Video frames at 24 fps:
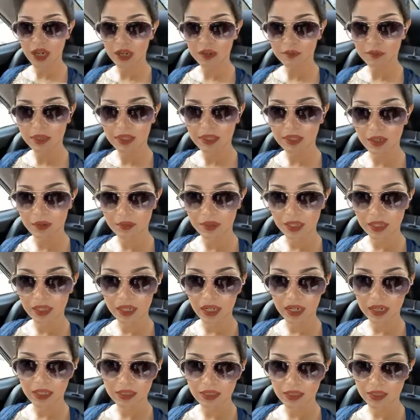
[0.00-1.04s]
জানাবেন যে আমাকে
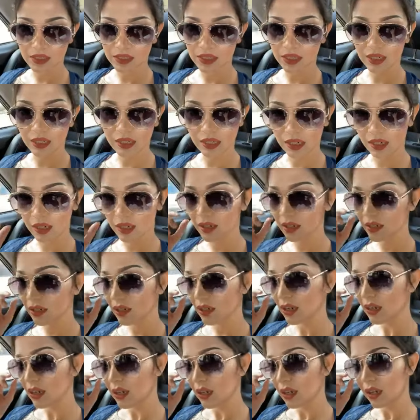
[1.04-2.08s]
দেখা যাচ্ছে কি না হ্যাঁ
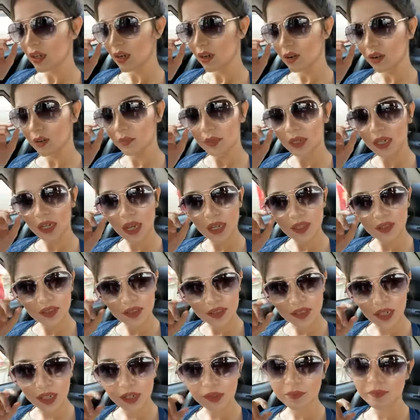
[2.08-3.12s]
কারণ আমি
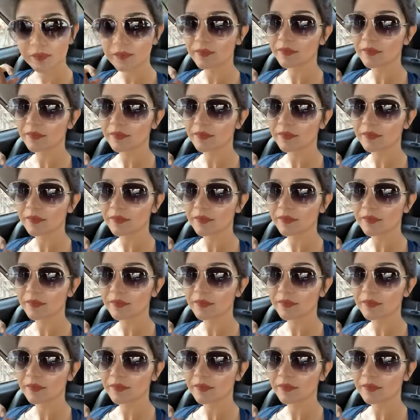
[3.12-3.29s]
রাস্তায়